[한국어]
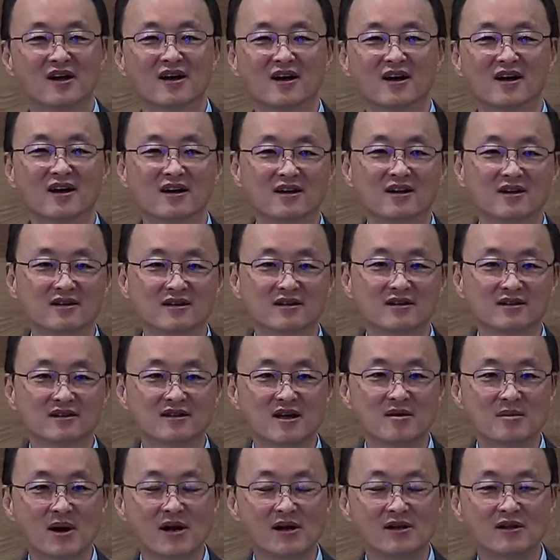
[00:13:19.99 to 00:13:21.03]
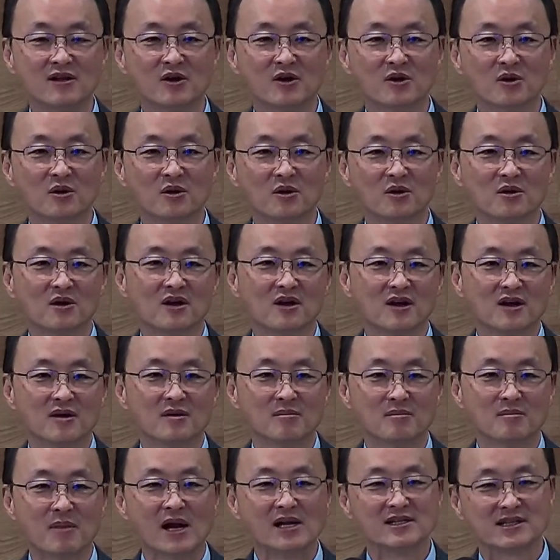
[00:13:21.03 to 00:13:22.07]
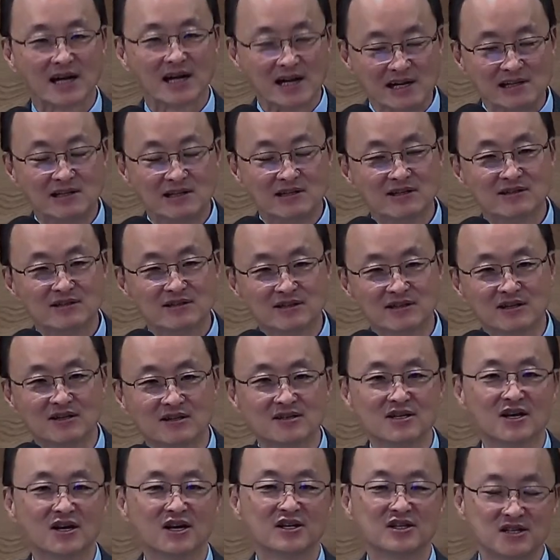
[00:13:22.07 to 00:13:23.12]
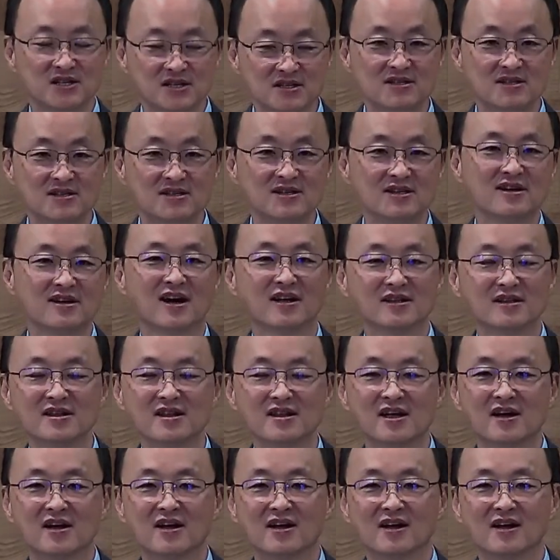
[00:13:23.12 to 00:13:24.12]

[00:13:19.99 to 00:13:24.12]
어, 내 말대로 말잘 듣는 신실한